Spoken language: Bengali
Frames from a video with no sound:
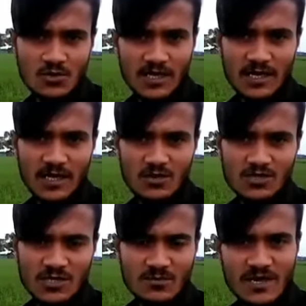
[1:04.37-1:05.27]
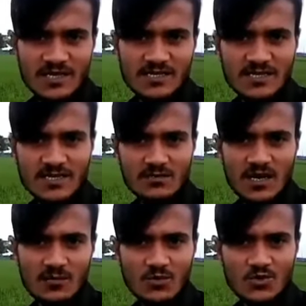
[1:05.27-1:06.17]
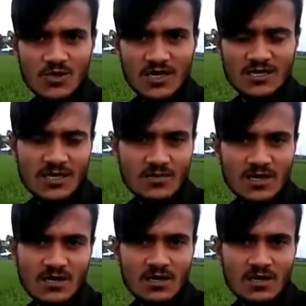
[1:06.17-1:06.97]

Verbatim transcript: দেখা গেল যে মেডিসিন বা পশু ডাক্তার বা